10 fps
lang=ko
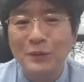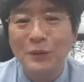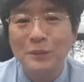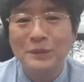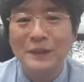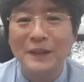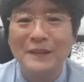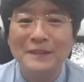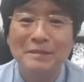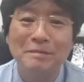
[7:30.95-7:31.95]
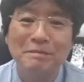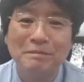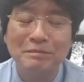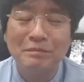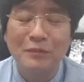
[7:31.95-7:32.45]
소염제.
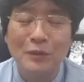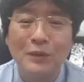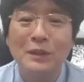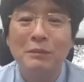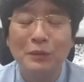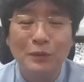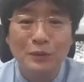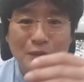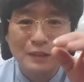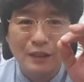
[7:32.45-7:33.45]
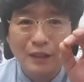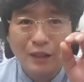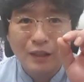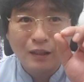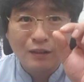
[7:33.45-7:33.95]
어차피 그것도 이제
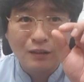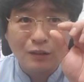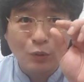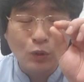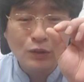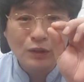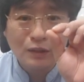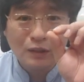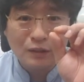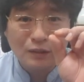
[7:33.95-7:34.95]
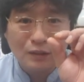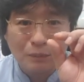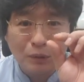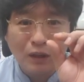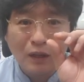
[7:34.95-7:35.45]
그 골절이,
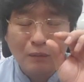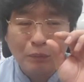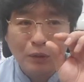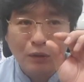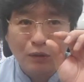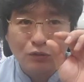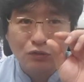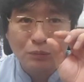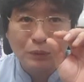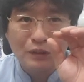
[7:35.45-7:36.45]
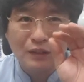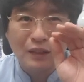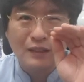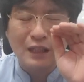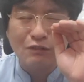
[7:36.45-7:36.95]
그 뼈, 뼈 죽은 뼈 있는
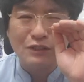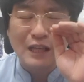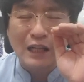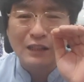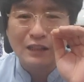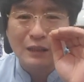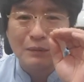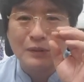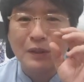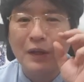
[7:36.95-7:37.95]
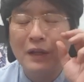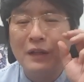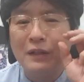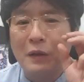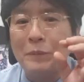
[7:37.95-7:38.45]
데가 자꾸 자극이 되면서
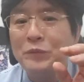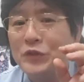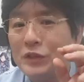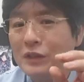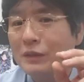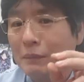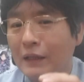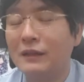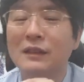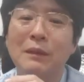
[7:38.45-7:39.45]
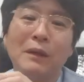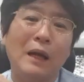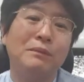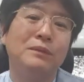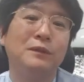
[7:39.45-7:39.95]
염증 반응 때문에
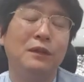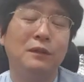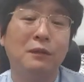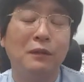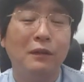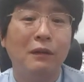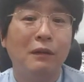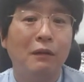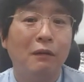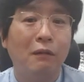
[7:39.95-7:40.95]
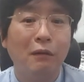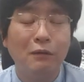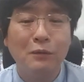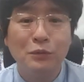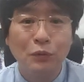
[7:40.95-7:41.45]
아픈 거예요. 아
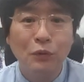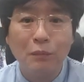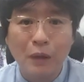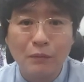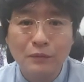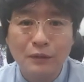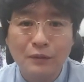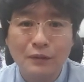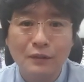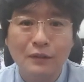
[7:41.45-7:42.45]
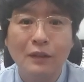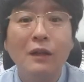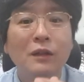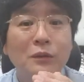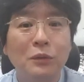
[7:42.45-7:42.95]
그럼 소염하면 되지,
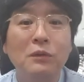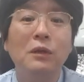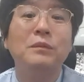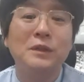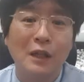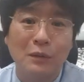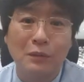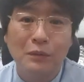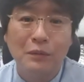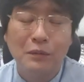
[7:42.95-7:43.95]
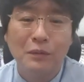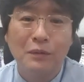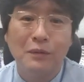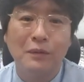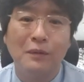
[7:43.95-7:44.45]
소염제로.
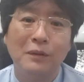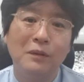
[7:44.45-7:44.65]
어.